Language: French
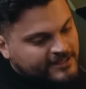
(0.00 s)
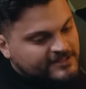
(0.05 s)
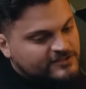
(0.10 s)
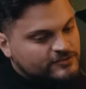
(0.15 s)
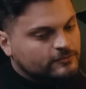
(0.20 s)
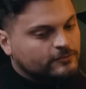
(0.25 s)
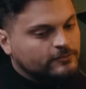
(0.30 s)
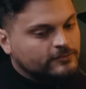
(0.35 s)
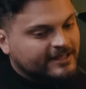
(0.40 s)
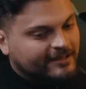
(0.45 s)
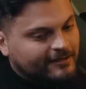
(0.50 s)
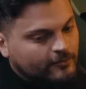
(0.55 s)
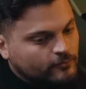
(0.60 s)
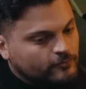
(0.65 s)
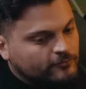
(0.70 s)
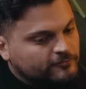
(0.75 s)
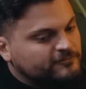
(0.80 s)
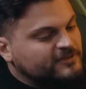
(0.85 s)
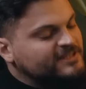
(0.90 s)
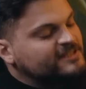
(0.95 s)
et sur le terrain on
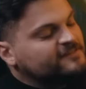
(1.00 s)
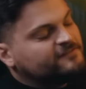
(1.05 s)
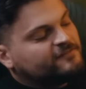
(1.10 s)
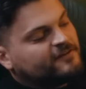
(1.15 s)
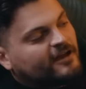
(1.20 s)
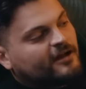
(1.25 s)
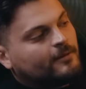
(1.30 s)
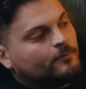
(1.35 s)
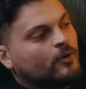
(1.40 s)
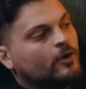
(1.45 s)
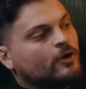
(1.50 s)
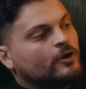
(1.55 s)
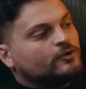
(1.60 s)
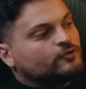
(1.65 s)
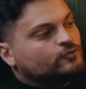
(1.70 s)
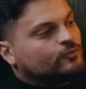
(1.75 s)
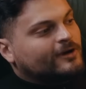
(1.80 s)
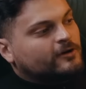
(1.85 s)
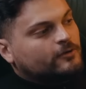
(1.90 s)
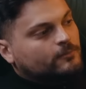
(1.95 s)
le vit différemment
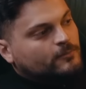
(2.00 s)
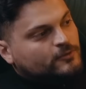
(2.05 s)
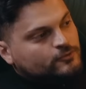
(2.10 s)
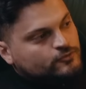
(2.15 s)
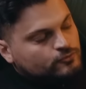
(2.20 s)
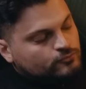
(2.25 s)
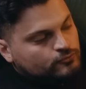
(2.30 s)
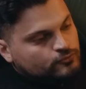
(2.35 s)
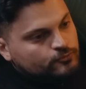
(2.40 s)
toi comment tu,